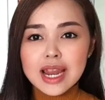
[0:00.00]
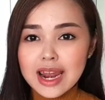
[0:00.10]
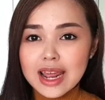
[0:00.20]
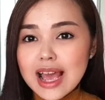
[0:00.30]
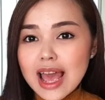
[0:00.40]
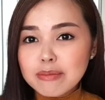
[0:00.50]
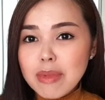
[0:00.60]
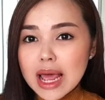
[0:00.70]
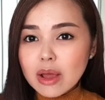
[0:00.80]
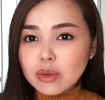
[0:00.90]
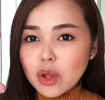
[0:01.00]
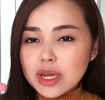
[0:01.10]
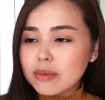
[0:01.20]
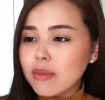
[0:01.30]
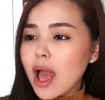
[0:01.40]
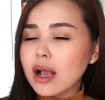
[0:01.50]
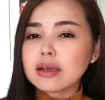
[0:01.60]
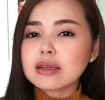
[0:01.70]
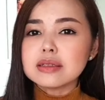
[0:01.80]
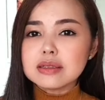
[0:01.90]
สถานการณ์บ้านเราตอนนี้มาก
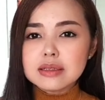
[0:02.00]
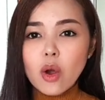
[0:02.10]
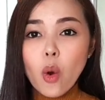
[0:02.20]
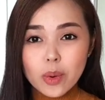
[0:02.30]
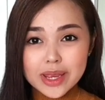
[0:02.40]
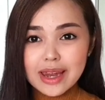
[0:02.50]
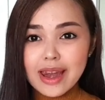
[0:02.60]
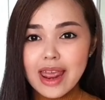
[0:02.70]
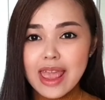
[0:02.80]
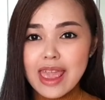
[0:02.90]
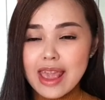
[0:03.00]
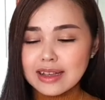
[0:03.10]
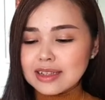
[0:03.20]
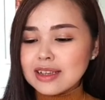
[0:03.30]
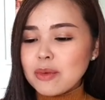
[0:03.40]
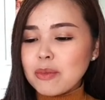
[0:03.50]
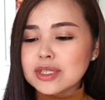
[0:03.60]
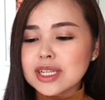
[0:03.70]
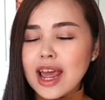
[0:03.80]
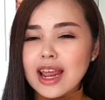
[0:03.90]
ก็คือโควิดนั่นเอง
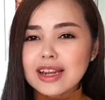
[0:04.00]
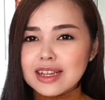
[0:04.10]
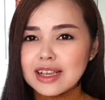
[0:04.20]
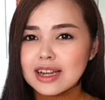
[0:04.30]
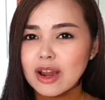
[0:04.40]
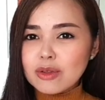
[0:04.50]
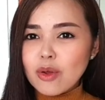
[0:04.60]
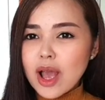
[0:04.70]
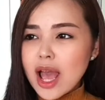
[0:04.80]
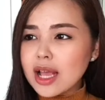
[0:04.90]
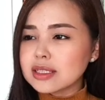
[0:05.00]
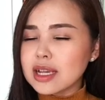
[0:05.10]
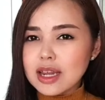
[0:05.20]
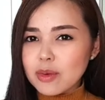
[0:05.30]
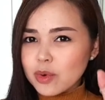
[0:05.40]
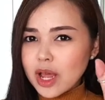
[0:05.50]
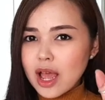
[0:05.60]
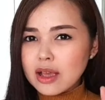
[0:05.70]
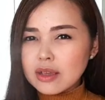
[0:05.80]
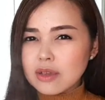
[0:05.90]
เพราะฉะนั้นเราต้องฆ่าเชื้อถึง
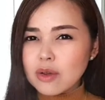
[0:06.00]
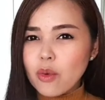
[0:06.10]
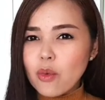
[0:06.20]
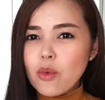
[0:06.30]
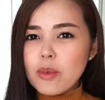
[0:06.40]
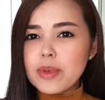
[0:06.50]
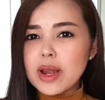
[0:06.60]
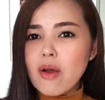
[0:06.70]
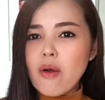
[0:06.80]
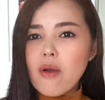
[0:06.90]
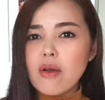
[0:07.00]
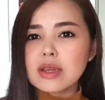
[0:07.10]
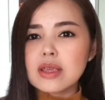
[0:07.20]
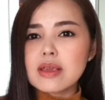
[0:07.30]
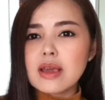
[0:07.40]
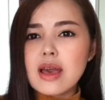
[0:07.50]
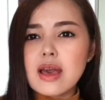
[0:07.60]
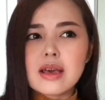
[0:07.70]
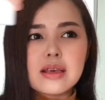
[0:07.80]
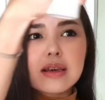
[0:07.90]
ค่ะอู้มันเป็นละอองนี่
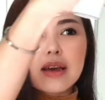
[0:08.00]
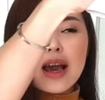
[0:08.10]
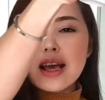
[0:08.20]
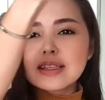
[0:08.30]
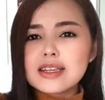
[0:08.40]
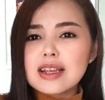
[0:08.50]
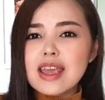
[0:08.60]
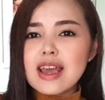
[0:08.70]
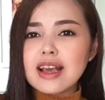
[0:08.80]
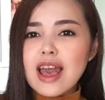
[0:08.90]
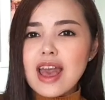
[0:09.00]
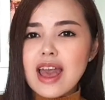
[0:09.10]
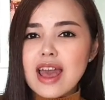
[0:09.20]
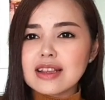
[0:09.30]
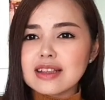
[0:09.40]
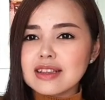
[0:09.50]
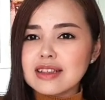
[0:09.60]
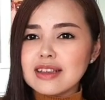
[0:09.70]
ค่ะ ฆ่าเชื้อในอากาศ